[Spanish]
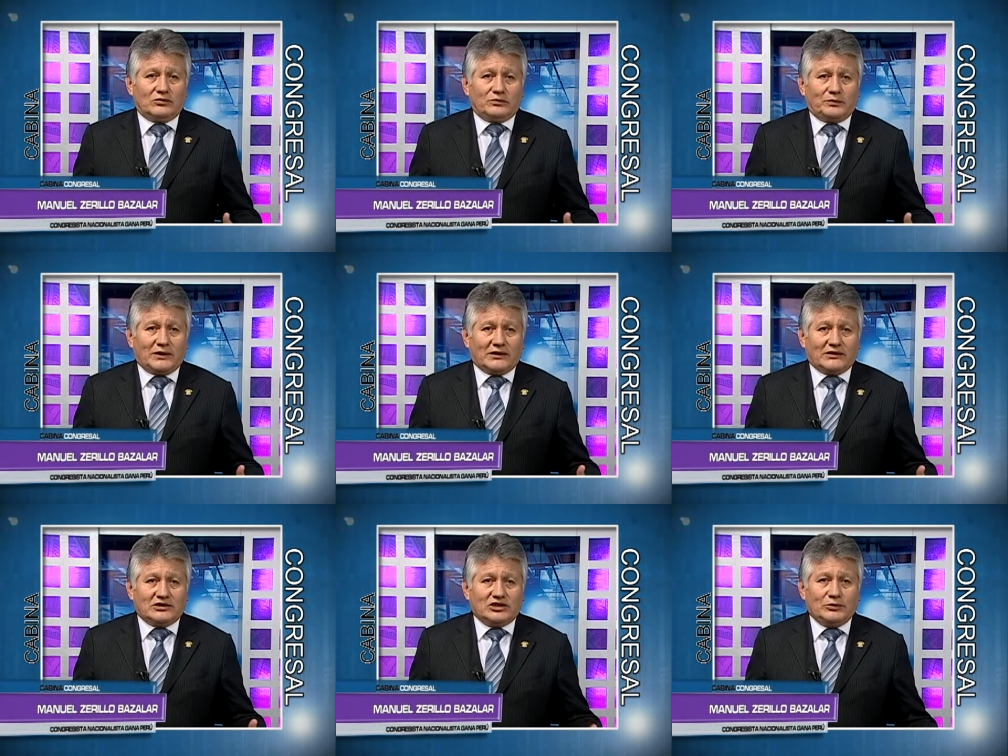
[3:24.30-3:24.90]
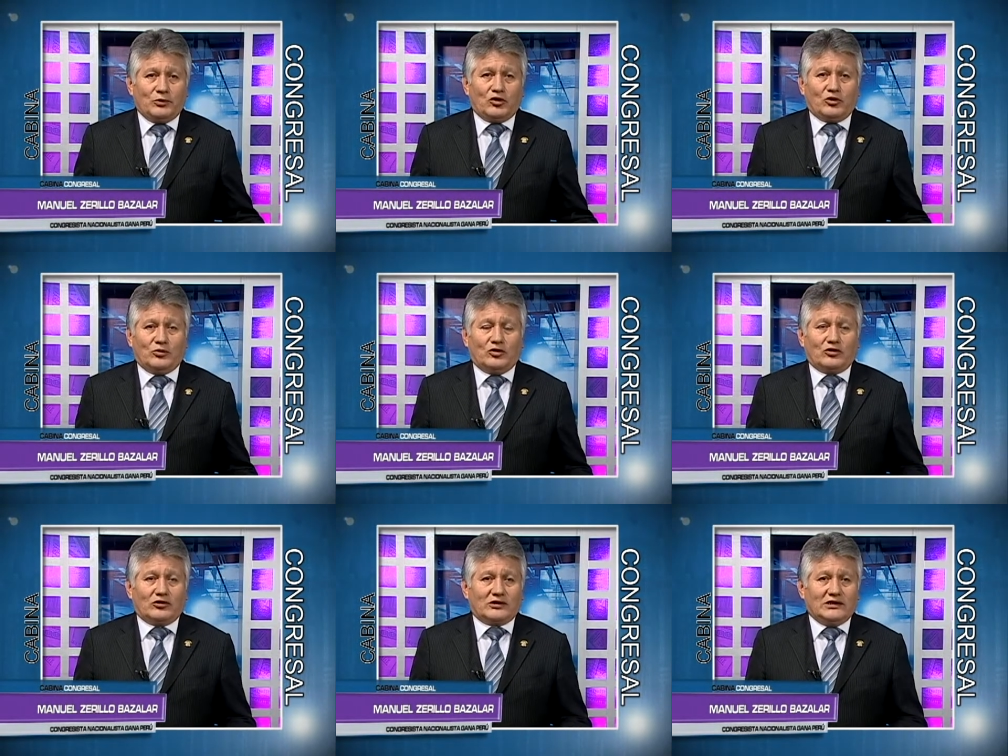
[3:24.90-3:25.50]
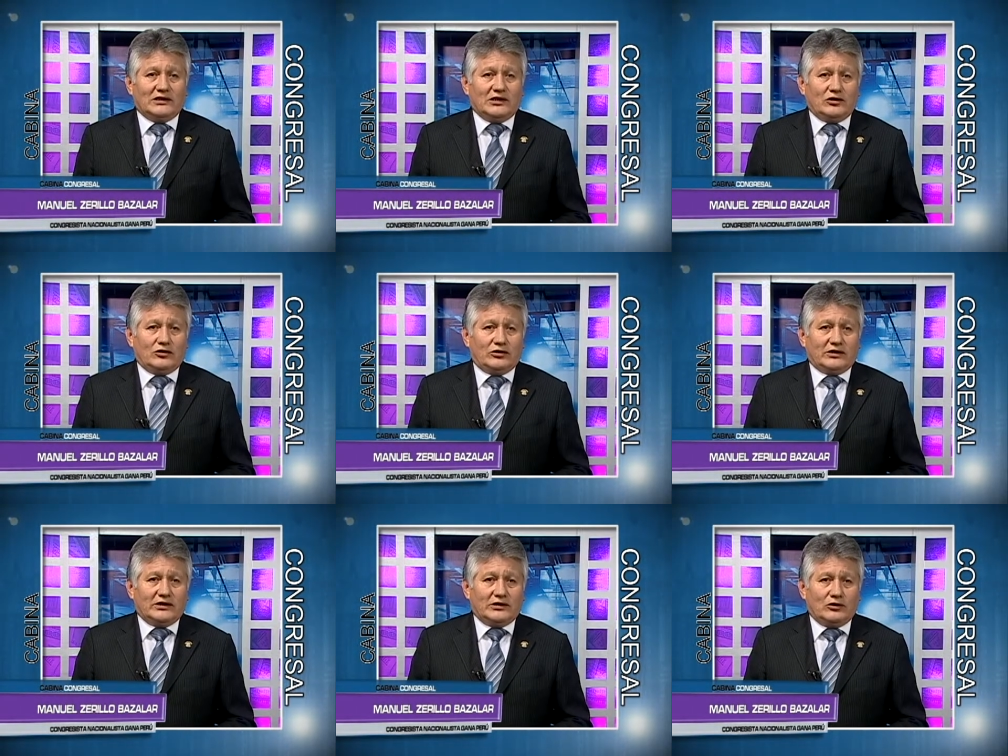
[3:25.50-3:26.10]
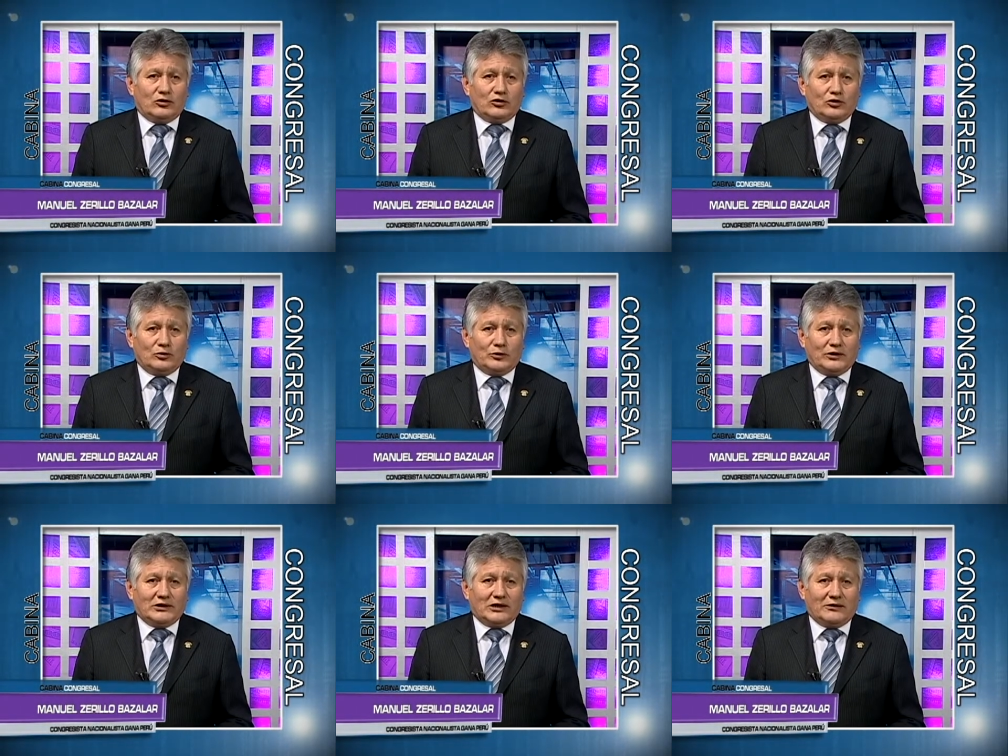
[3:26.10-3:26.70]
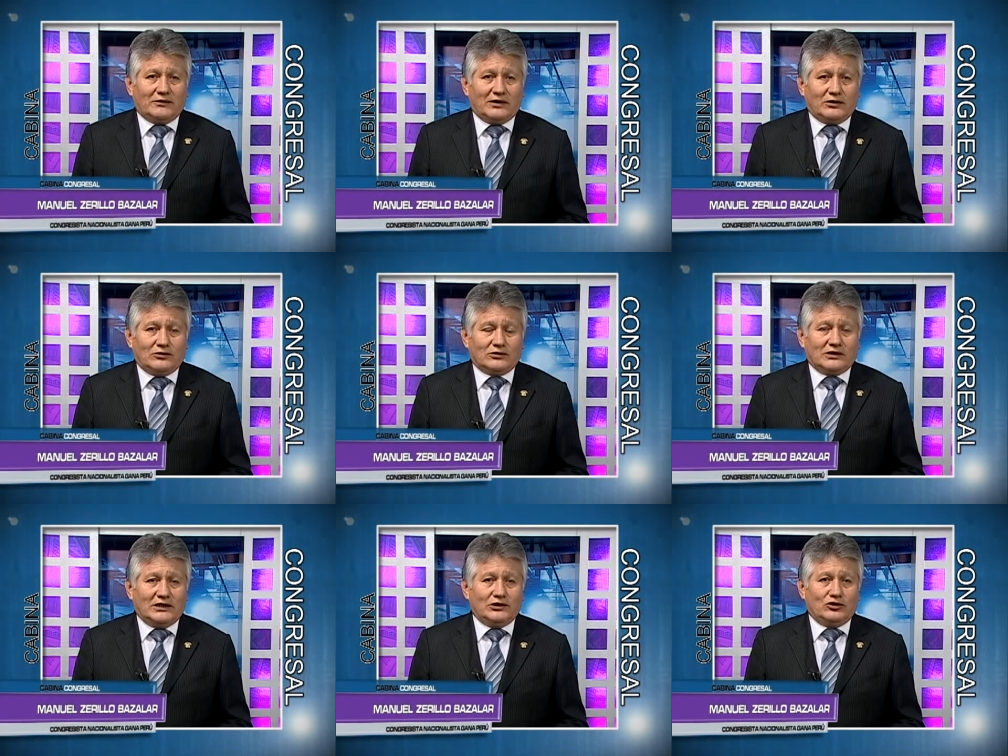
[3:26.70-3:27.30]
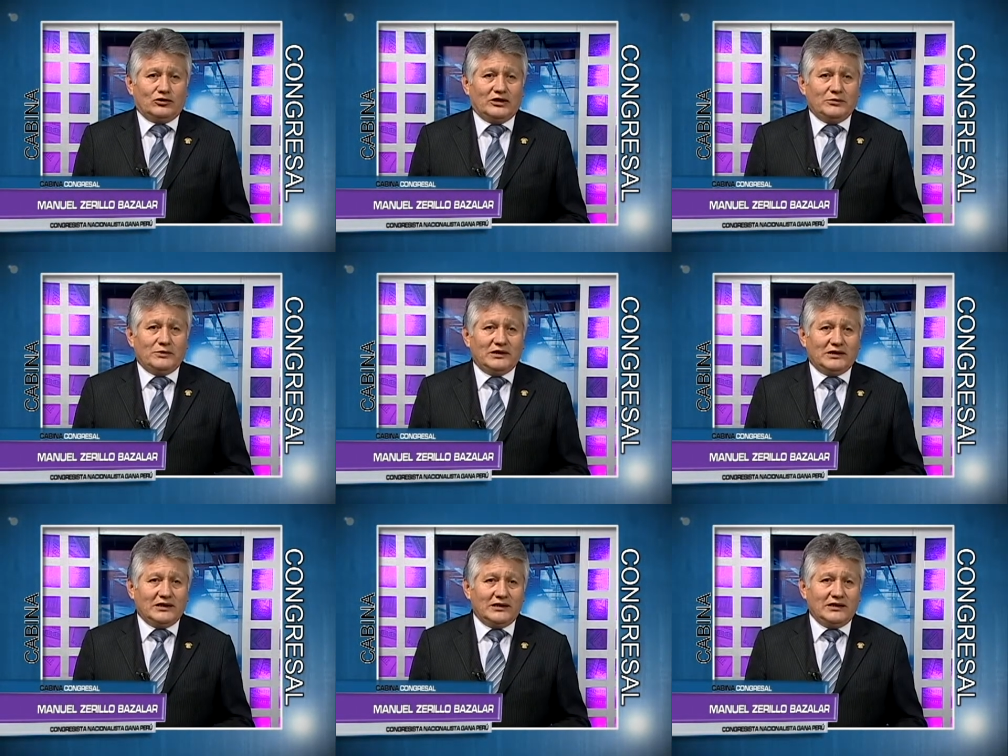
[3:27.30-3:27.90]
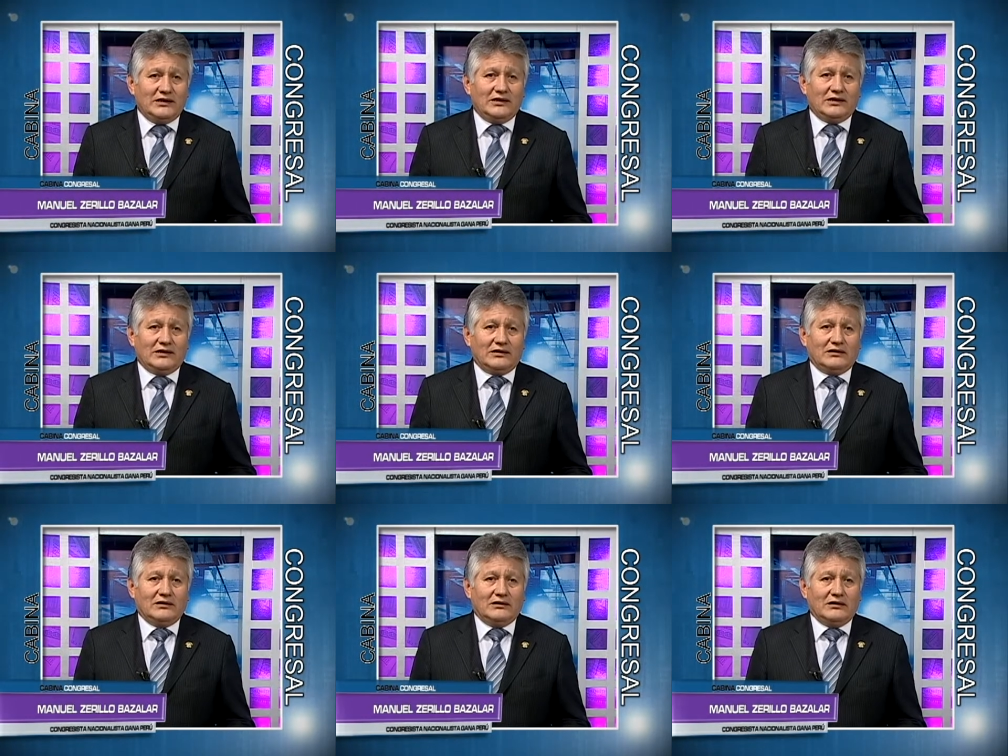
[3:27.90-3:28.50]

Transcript: participo como coordinador de los grupos de trabajo, tanto de minería,